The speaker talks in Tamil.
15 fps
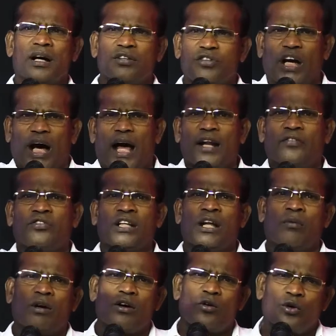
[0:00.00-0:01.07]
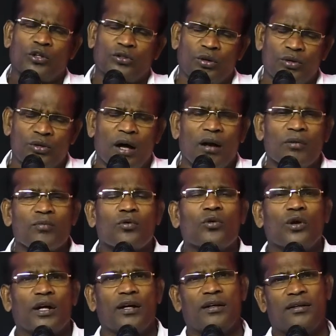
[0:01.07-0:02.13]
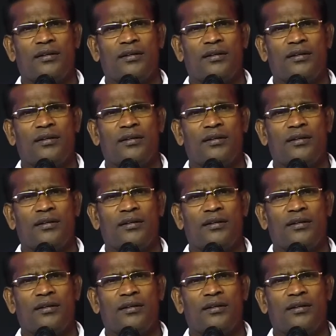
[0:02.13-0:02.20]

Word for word: அதிகாரத்தை நமக்கு கொடுத்திருந்தாலும் கூட